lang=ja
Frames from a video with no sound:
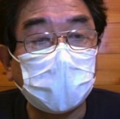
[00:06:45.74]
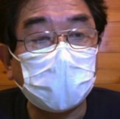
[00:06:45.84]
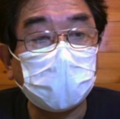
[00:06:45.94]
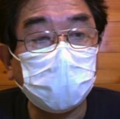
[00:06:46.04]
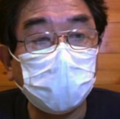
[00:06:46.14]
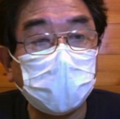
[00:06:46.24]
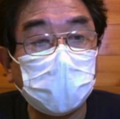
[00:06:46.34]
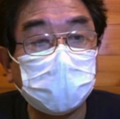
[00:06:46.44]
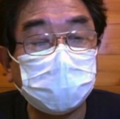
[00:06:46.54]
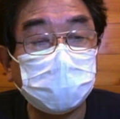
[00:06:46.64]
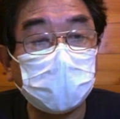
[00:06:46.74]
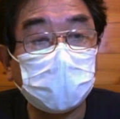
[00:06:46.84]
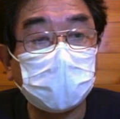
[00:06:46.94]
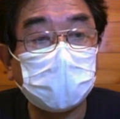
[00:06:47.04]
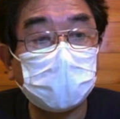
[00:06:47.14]
なんでここに
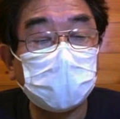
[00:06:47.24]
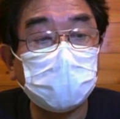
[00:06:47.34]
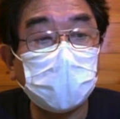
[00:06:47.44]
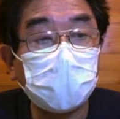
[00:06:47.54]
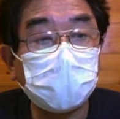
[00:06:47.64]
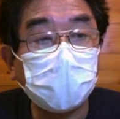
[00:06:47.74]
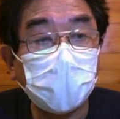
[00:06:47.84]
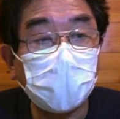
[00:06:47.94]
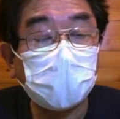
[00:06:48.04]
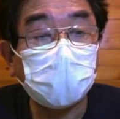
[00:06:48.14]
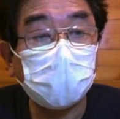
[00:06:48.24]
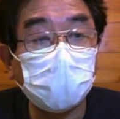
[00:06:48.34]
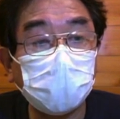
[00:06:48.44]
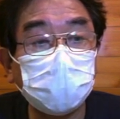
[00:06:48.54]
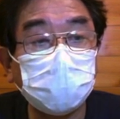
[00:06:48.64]
鬼怒川ヤマメ、
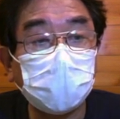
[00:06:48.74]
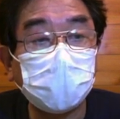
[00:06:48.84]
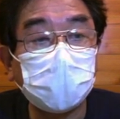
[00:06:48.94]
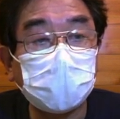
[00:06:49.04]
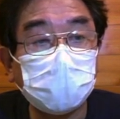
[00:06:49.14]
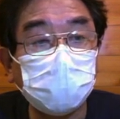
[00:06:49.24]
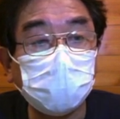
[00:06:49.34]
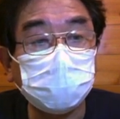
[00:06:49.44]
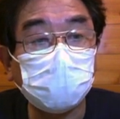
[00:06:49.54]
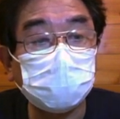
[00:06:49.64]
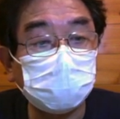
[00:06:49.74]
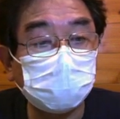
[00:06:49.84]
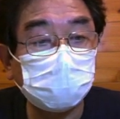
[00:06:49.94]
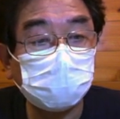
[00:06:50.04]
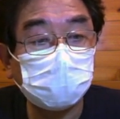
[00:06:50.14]
本流ヤマメってこう太く
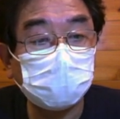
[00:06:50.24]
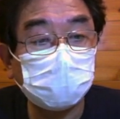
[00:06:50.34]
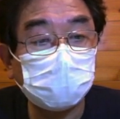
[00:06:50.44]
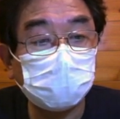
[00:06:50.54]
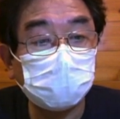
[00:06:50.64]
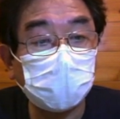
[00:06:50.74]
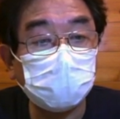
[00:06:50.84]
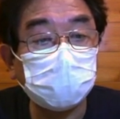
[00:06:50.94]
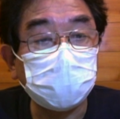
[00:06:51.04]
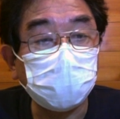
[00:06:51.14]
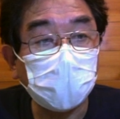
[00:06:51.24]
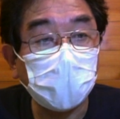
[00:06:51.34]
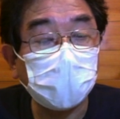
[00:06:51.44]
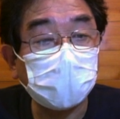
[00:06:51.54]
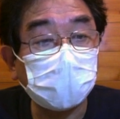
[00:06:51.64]
なるんでしょうね。